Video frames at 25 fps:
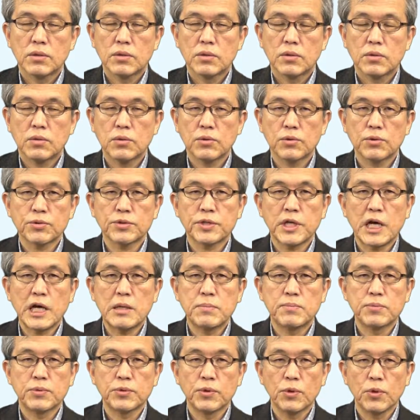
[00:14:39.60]
この
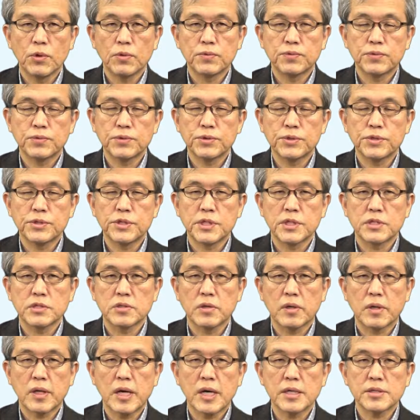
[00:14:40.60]
タイプの副施設
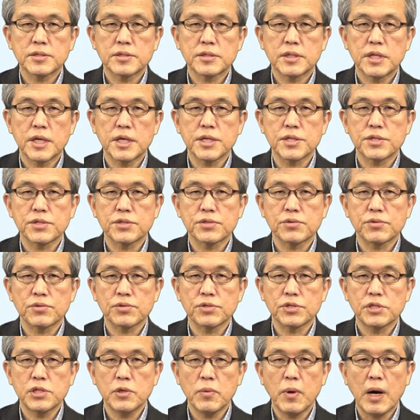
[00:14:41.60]
を表す形式と
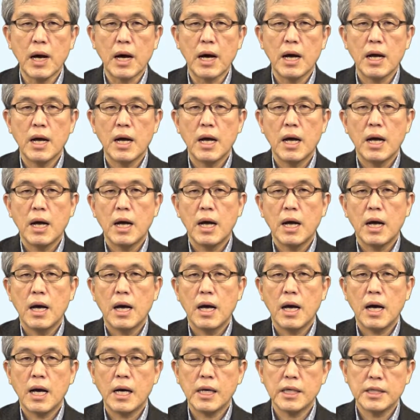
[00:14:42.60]
しては
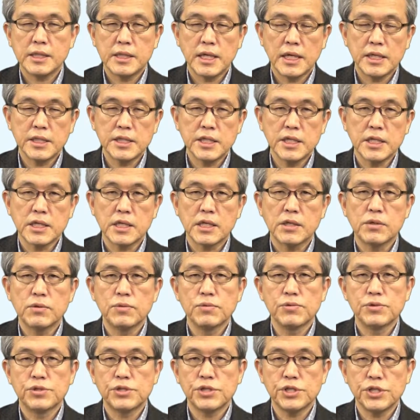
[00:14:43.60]
間に
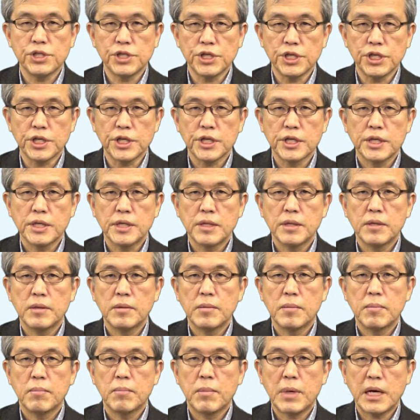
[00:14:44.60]
内に
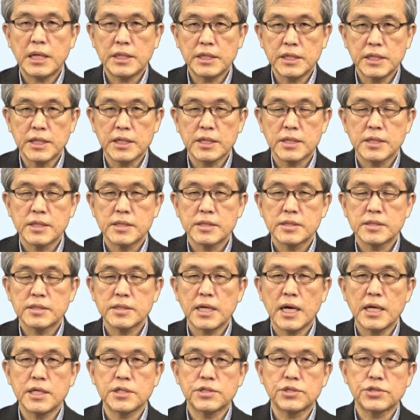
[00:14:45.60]
間に
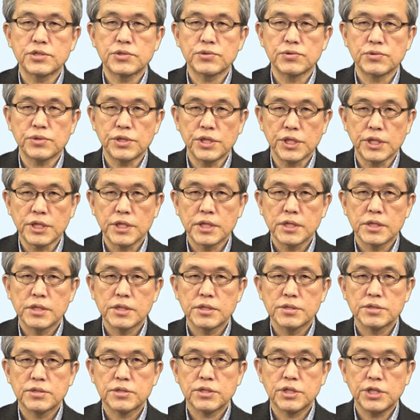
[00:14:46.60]
最中に
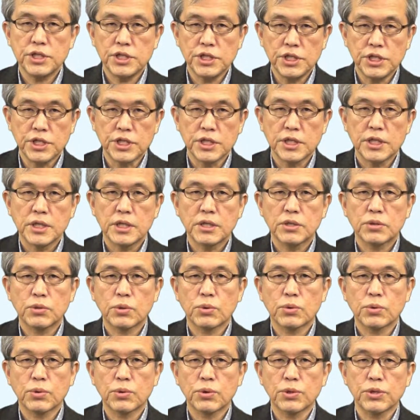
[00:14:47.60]
隙にと
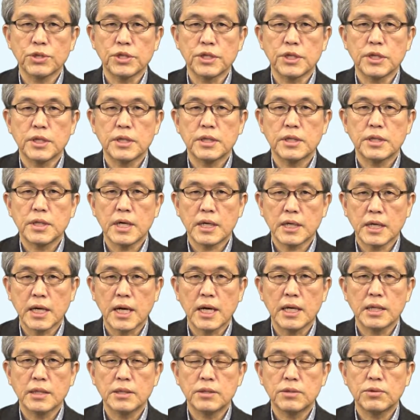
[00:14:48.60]
ころに中
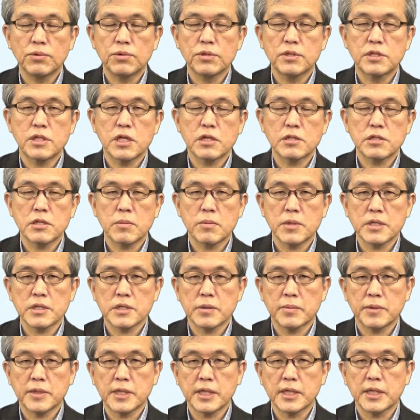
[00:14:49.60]
といったさまざ
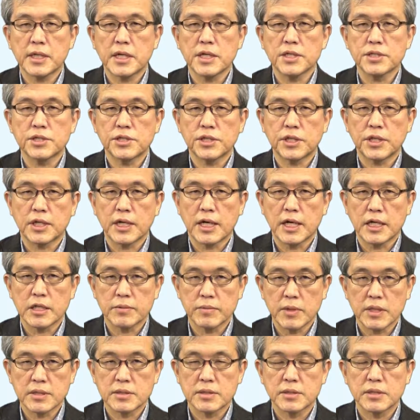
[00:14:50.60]
まな形式があり
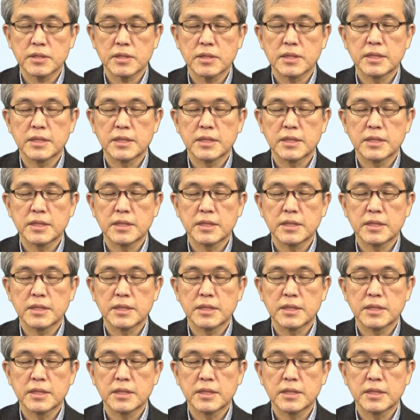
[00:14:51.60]
ます。